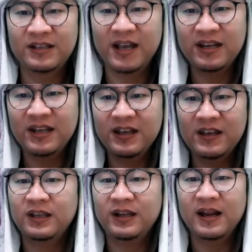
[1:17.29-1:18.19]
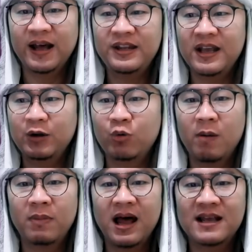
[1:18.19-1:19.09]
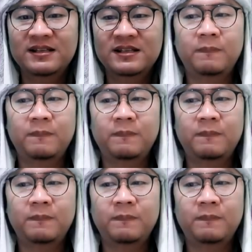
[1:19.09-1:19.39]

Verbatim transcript: Jadi inilah dia 12